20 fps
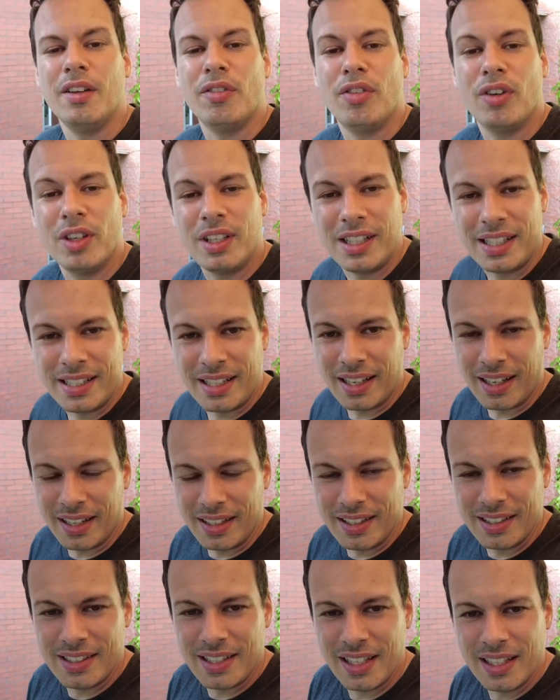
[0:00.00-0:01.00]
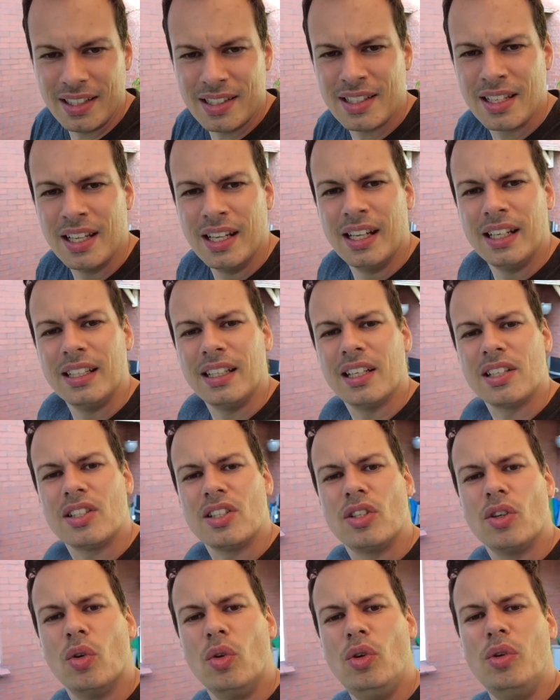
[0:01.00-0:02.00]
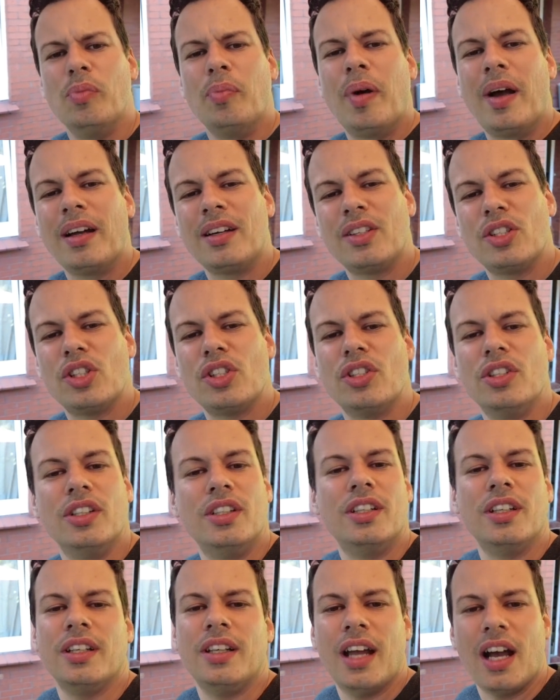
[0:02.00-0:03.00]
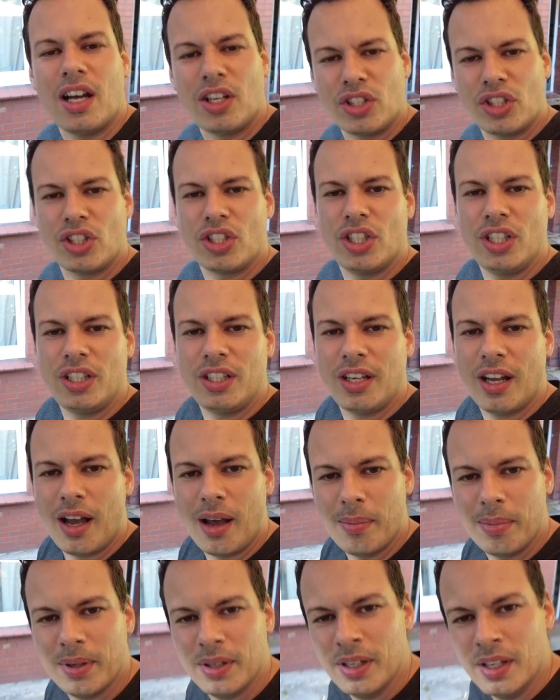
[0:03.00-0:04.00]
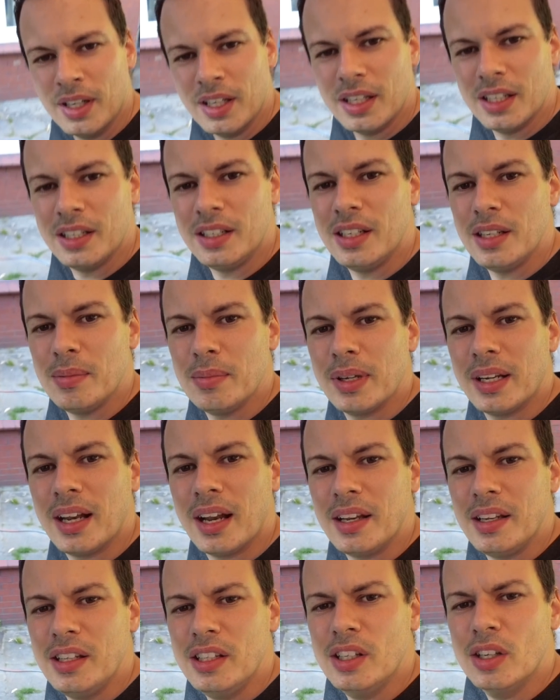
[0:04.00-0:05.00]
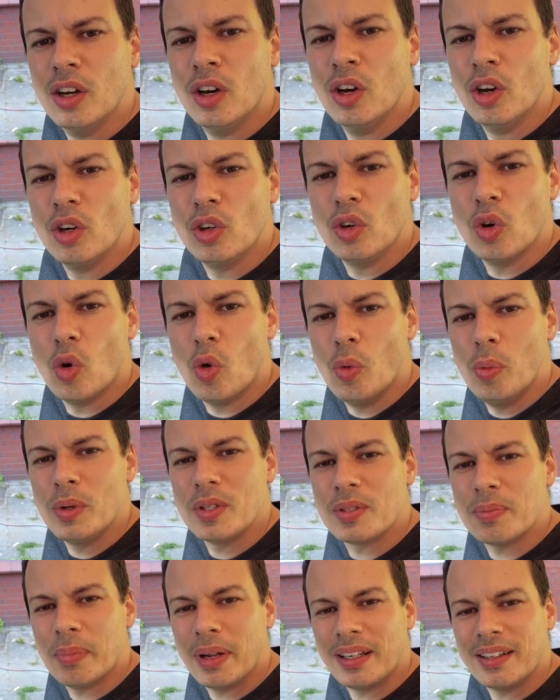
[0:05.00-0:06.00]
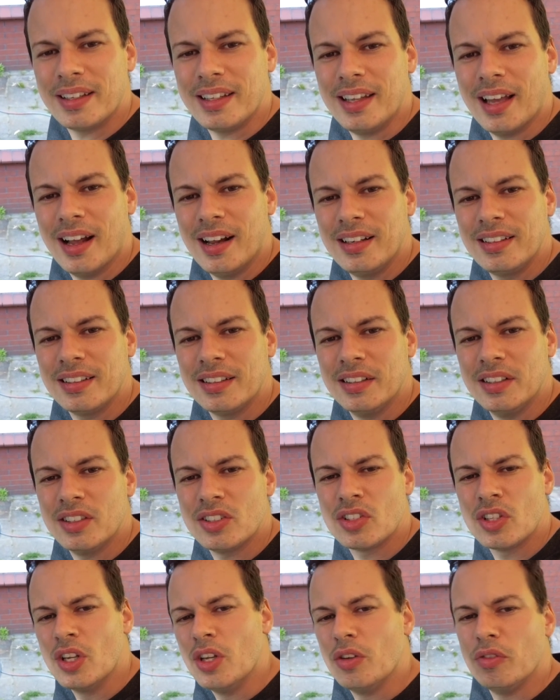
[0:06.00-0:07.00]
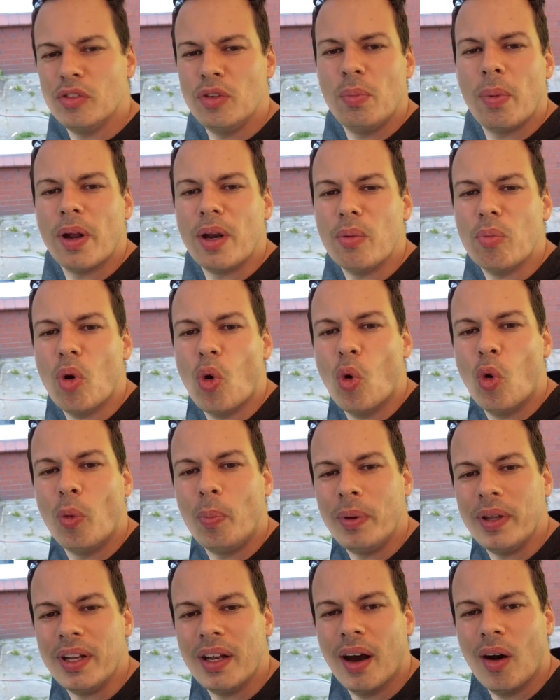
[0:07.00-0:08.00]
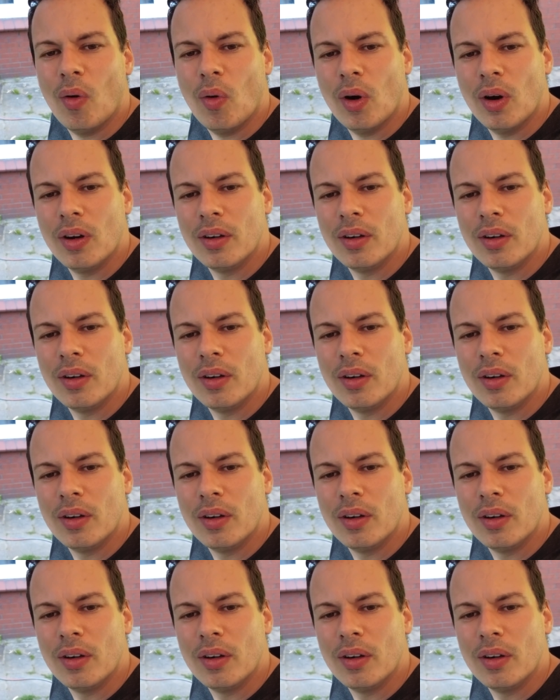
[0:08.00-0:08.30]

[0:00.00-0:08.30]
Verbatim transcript: Der Vorteil daran ist jetzt, dass ich unten praktisch eine Drainageschicht habe, in dem ja dann hier grobes Material drin ist, wie bei einem Hochbeet auch.